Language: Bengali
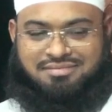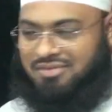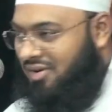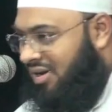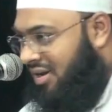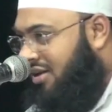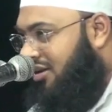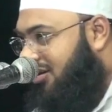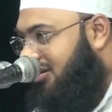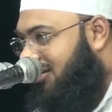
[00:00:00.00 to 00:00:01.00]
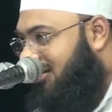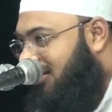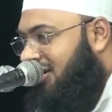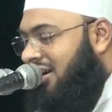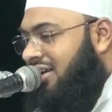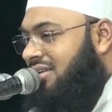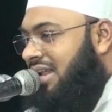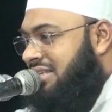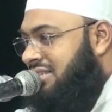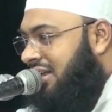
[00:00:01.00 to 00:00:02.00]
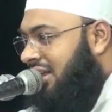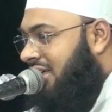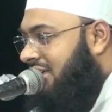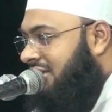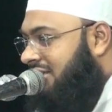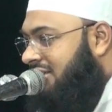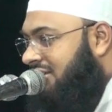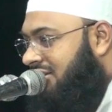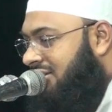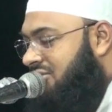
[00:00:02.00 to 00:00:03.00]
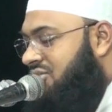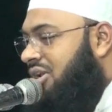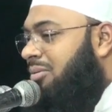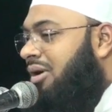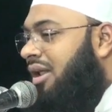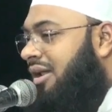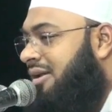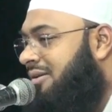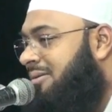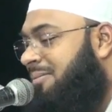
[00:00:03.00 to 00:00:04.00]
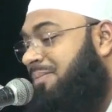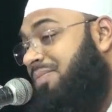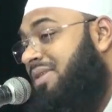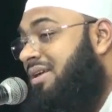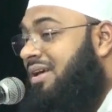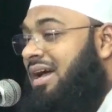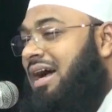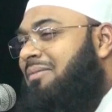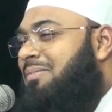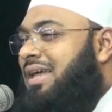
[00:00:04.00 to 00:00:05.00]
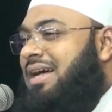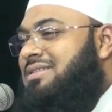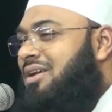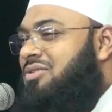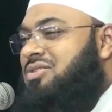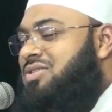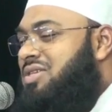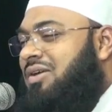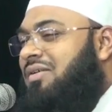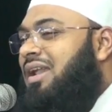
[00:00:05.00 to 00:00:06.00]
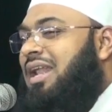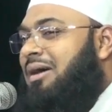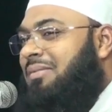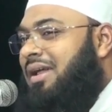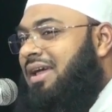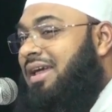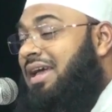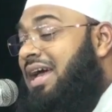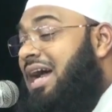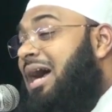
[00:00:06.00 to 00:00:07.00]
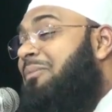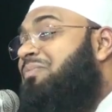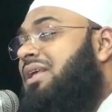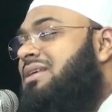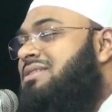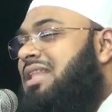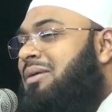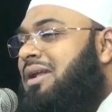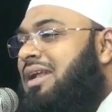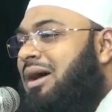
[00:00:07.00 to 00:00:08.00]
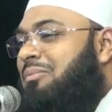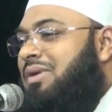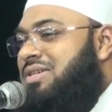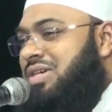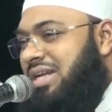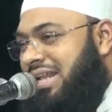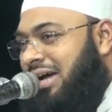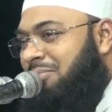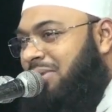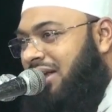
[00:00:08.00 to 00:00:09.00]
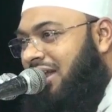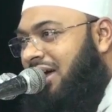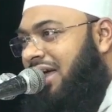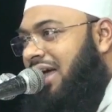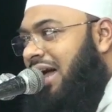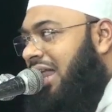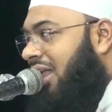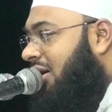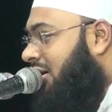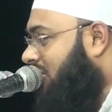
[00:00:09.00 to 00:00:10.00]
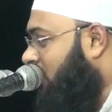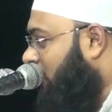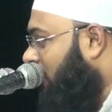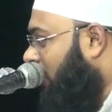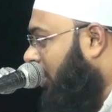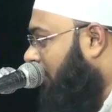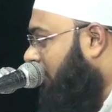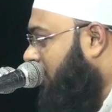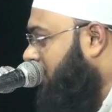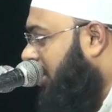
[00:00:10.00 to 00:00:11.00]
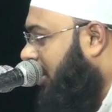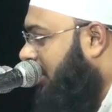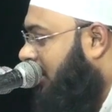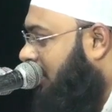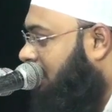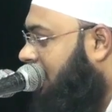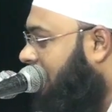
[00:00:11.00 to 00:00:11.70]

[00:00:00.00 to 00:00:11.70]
কয় না একদল আছে না নাই জোরে বলেন আপনি হাজারো চেষ্টা করলে লাভ নাই আপনি ইসলামের নাম নিশানা রাখবেন না আল্লাহ তোর নাম নিশানাই থাকবে